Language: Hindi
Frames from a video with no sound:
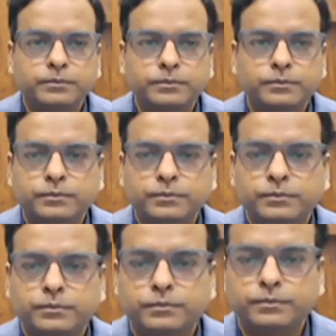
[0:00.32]

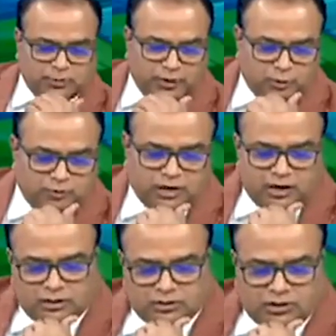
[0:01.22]
हम्म, प्रतिभा गुप्ता
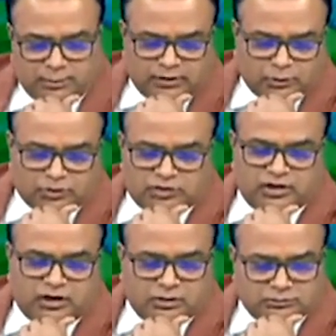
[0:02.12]
के पास दो
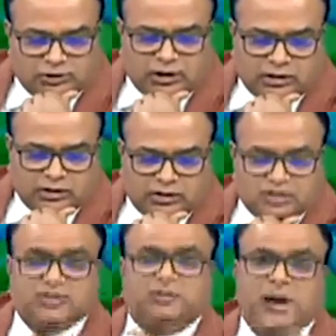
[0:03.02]
शेयर हैं एक
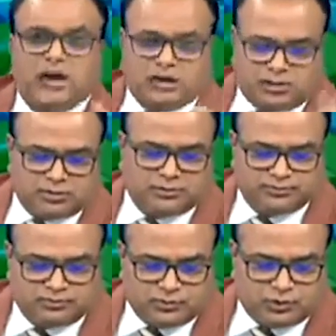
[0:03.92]
स्पार्क
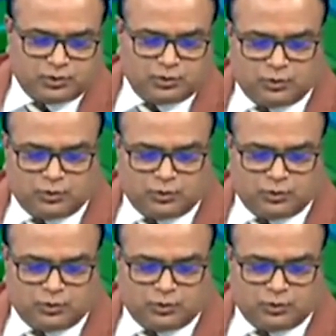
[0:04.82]
जो